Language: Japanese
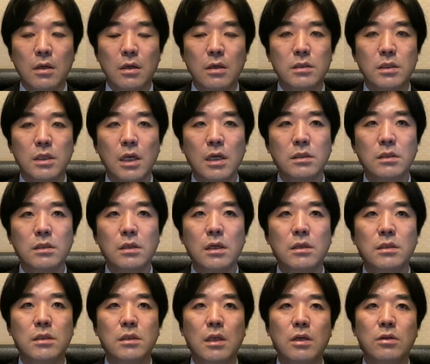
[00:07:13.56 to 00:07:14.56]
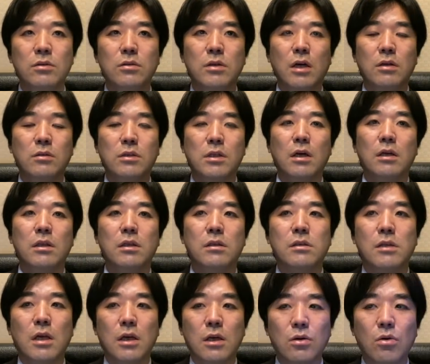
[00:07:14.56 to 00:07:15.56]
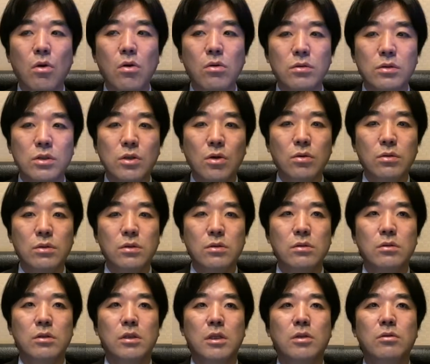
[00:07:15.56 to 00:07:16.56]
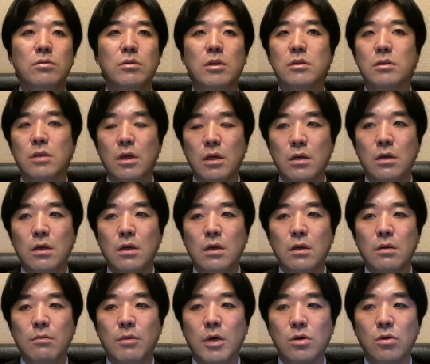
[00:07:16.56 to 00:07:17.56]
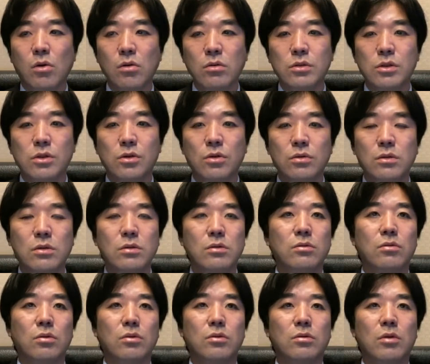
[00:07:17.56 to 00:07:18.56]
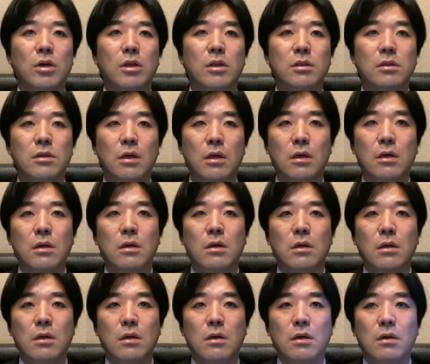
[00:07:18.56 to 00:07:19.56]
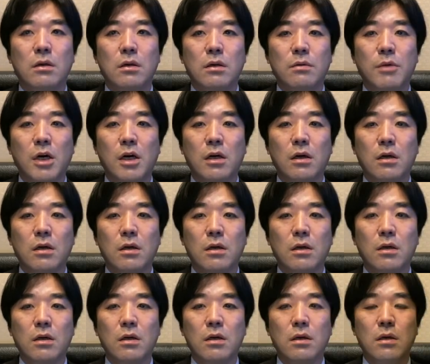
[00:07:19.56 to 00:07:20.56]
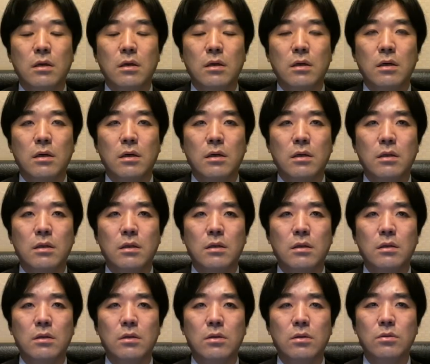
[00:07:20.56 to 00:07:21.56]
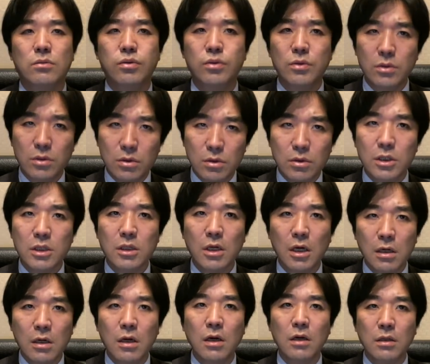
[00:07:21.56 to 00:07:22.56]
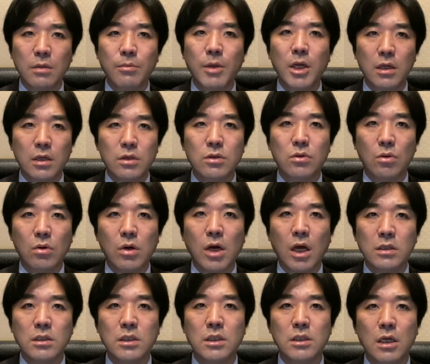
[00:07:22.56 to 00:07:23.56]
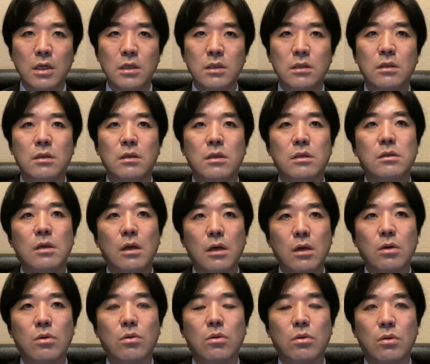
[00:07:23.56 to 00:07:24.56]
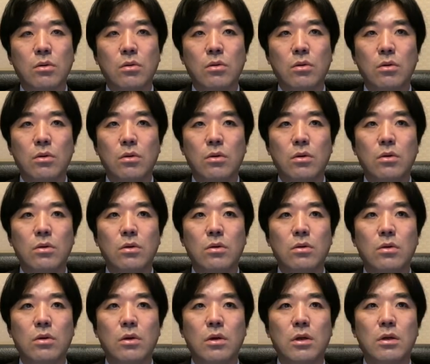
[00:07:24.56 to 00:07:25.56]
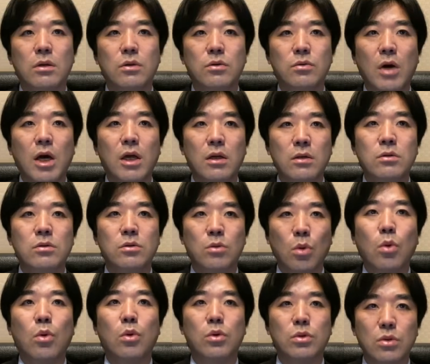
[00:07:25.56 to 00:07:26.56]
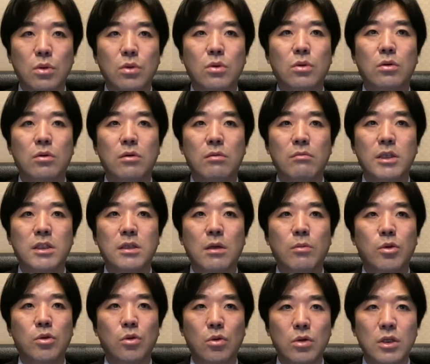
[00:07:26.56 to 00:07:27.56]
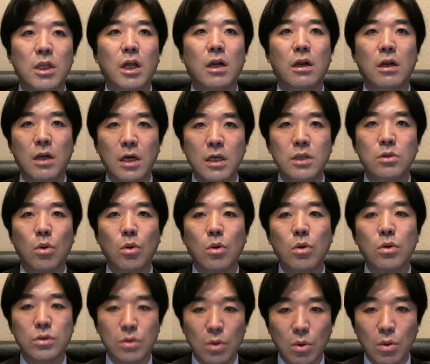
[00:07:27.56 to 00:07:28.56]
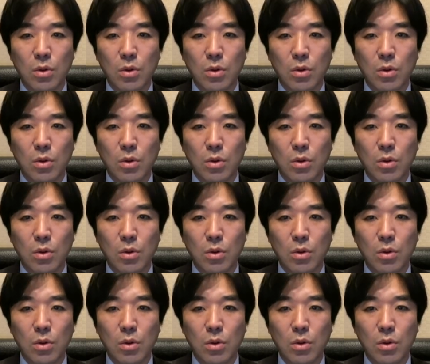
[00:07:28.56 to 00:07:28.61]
賛成している学者はですね、ごく少数いるんですね。まあ、ごく少数というのはですね、まあ、普通に考えてメリットを感じないんですね、この、いわゆる都構想、まあ、しかも都にならない都構想、